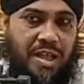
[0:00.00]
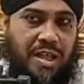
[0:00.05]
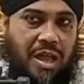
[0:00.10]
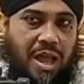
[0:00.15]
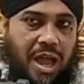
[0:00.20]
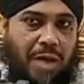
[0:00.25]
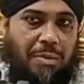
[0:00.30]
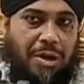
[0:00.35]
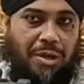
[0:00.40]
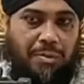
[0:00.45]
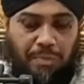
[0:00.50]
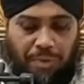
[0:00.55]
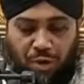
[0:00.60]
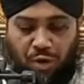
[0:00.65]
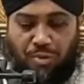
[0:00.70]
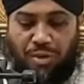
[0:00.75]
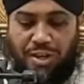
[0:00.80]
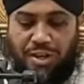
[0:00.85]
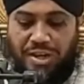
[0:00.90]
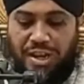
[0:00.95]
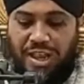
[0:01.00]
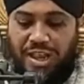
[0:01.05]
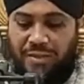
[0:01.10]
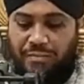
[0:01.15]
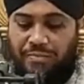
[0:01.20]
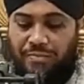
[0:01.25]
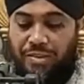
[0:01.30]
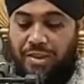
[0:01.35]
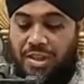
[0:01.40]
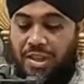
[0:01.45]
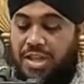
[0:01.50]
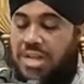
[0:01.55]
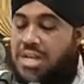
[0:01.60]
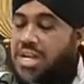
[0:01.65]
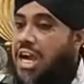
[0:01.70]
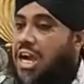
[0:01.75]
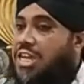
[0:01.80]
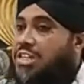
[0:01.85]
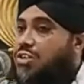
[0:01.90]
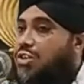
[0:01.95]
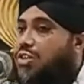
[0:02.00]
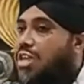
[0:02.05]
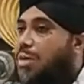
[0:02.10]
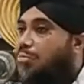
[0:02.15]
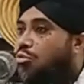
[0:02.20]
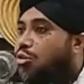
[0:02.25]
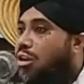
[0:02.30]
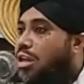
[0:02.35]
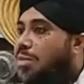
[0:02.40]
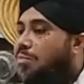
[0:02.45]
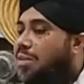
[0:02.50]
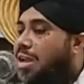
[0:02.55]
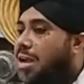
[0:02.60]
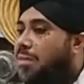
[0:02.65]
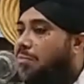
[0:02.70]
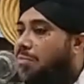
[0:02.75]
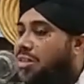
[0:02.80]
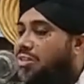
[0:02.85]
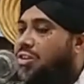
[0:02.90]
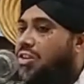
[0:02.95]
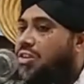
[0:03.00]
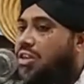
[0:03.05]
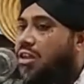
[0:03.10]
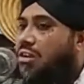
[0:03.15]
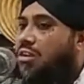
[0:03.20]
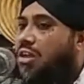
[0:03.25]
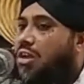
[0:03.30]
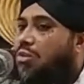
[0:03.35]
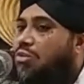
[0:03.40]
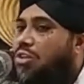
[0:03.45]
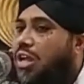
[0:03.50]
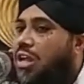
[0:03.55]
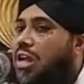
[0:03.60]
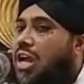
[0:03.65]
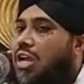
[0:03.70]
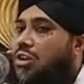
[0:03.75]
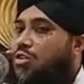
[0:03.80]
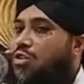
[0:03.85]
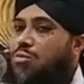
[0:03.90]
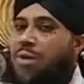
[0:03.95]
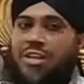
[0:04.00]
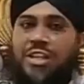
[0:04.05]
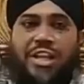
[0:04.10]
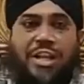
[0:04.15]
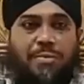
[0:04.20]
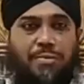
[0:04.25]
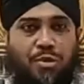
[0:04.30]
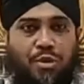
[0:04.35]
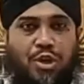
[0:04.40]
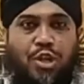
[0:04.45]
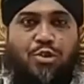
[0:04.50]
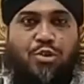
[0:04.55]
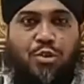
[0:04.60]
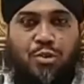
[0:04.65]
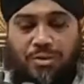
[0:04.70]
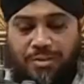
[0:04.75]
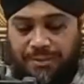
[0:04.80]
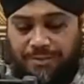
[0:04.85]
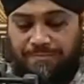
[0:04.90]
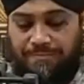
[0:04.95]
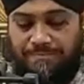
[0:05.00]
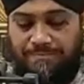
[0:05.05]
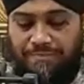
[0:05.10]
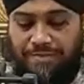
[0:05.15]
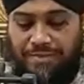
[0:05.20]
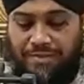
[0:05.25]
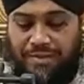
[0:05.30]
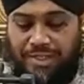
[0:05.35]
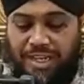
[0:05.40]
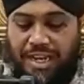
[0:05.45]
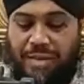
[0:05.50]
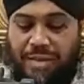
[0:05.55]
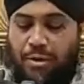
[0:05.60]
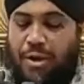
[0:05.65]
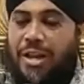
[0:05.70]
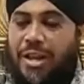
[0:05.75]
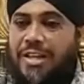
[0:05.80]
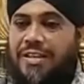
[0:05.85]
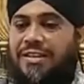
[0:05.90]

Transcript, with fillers: আমার প্রিয় ভাইরা হজরত আবদুল্লাহ আব্বাস রদি আল্লাহ তাল আনহুমা থেকে বর্ণিত তিনি বলেন